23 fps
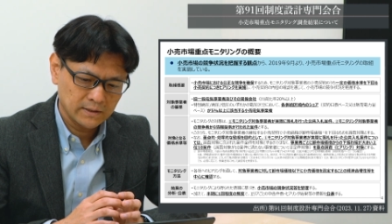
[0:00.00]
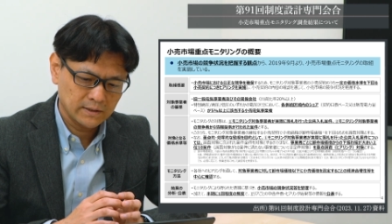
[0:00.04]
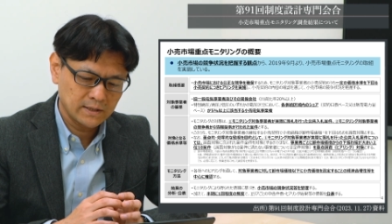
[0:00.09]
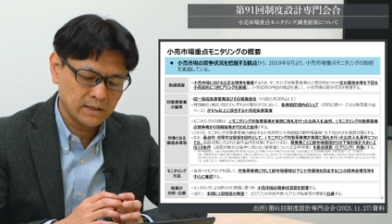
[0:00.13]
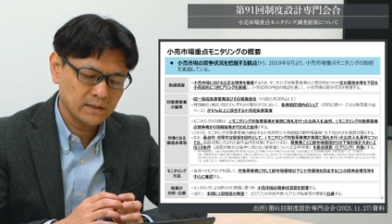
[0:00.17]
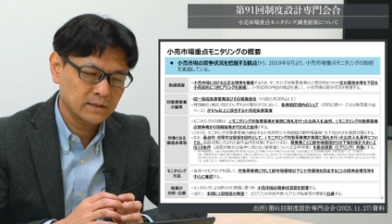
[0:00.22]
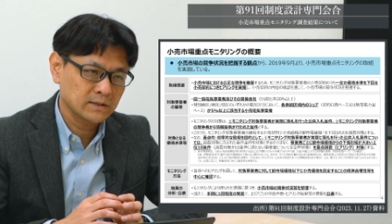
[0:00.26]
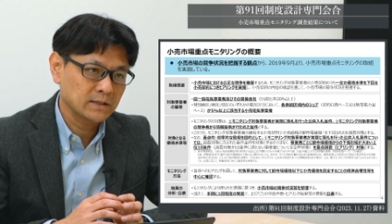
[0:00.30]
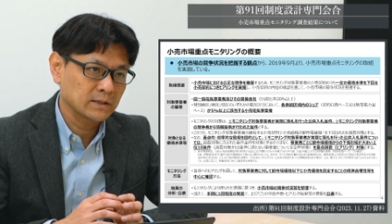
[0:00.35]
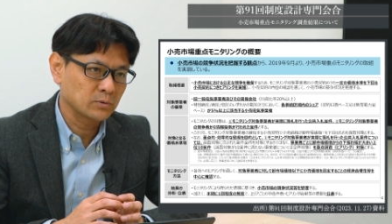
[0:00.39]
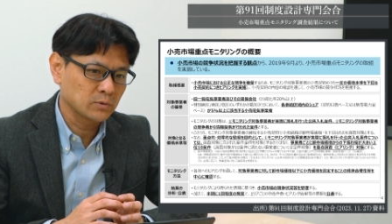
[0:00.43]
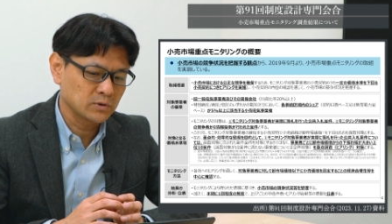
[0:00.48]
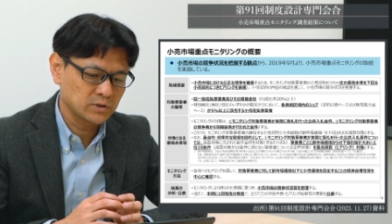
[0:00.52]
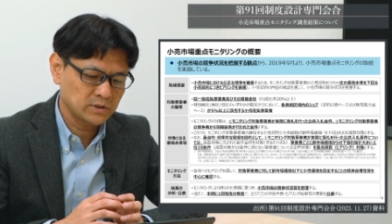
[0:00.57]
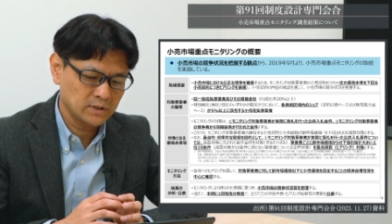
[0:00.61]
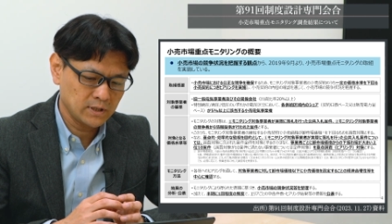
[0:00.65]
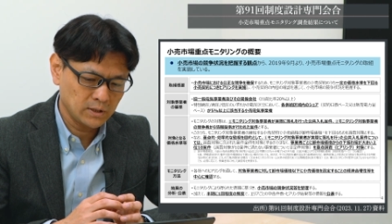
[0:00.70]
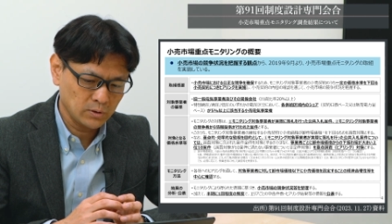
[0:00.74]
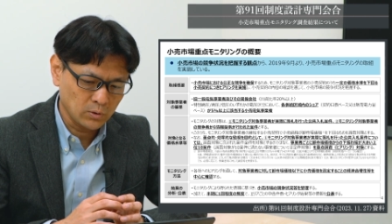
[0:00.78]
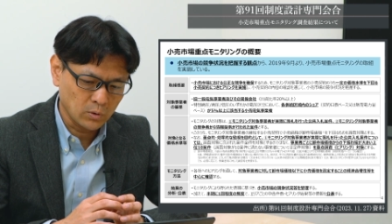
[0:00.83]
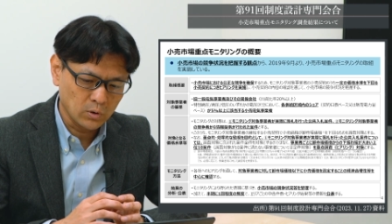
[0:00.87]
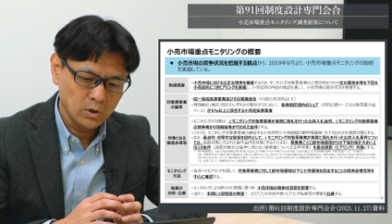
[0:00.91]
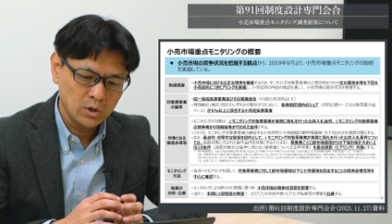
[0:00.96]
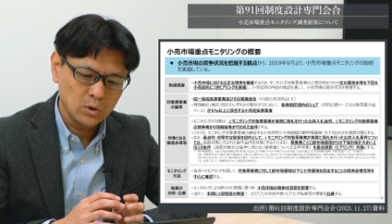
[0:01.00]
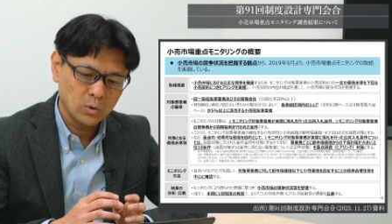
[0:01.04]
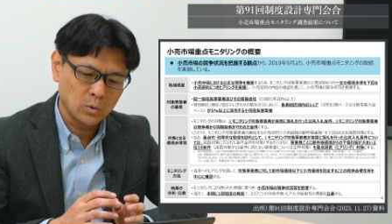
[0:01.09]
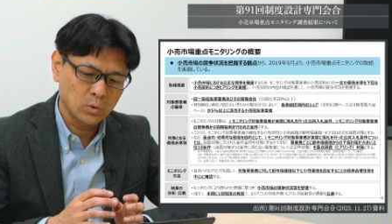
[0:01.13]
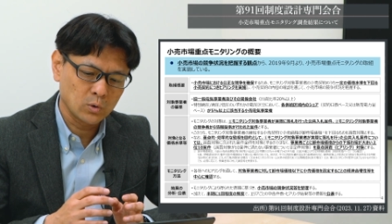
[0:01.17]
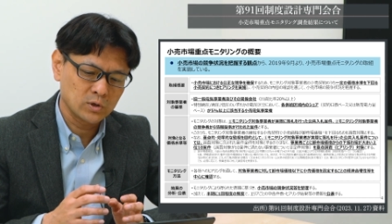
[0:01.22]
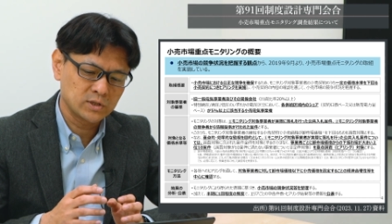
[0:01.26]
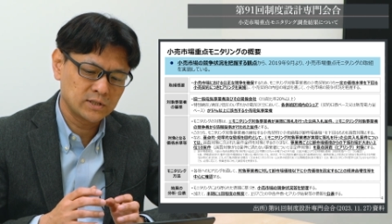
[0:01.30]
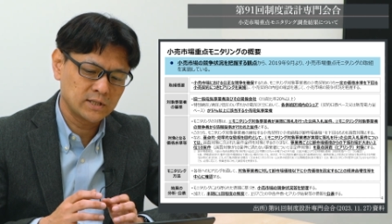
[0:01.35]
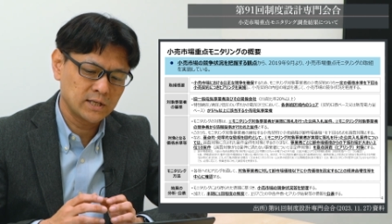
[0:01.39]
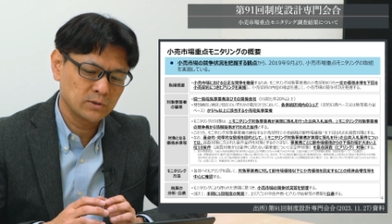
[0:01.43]
原価としての
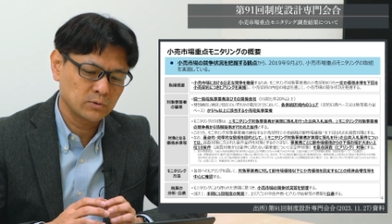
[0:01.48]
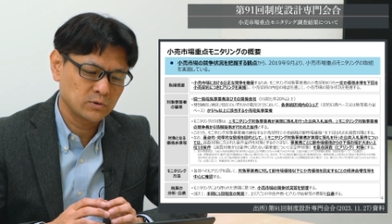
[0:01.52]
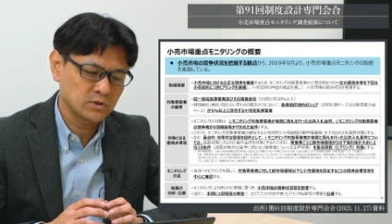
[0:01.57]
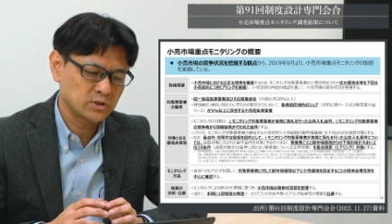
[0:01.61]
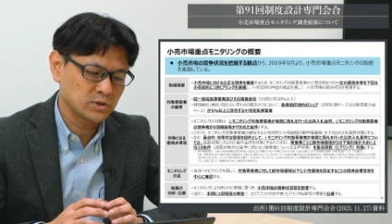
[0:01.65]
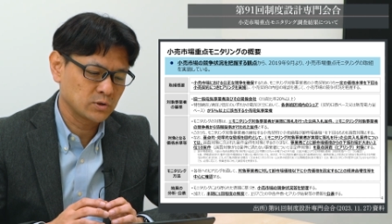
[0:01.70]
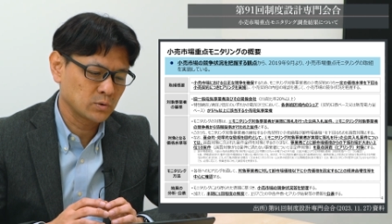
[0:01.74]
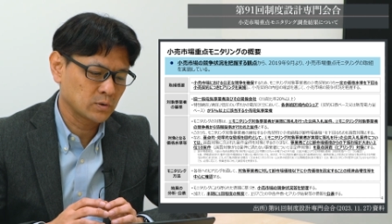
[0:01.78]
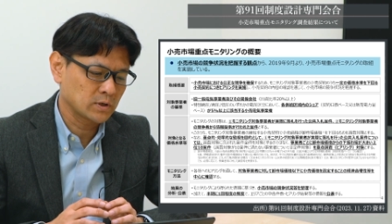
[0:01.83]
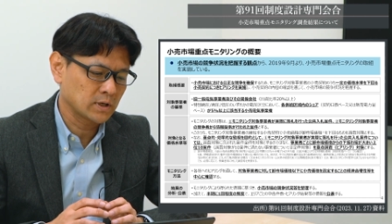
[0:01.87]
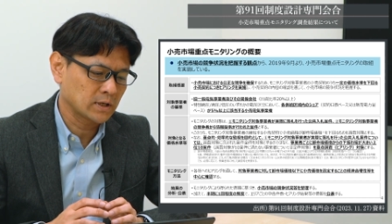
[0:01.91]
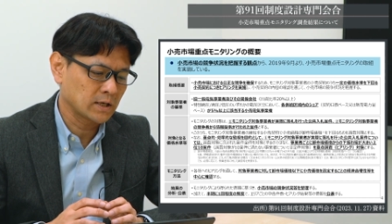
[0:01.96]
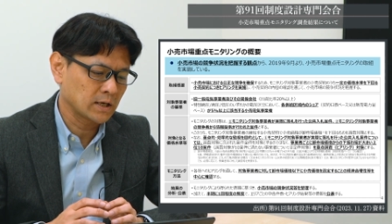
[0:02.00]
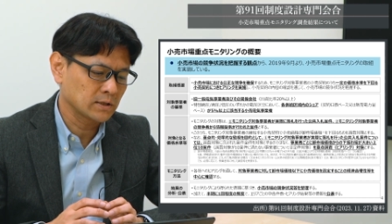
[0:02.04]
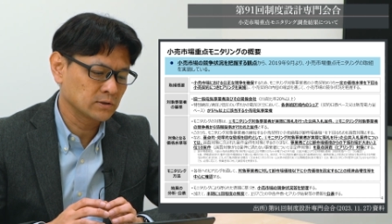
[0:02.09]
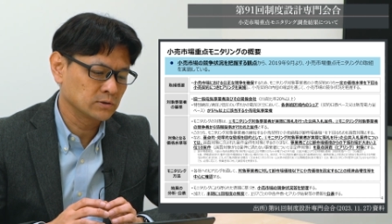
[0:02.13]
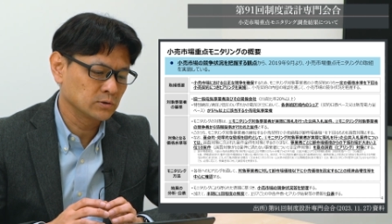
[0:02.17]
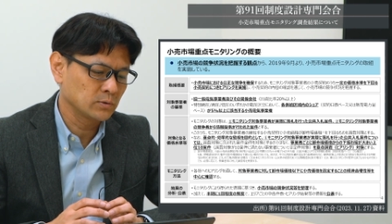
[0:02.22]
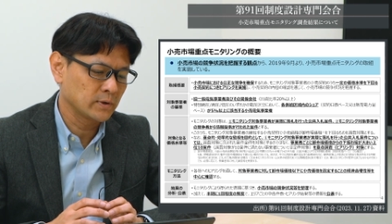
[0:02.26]
卸電力市場価格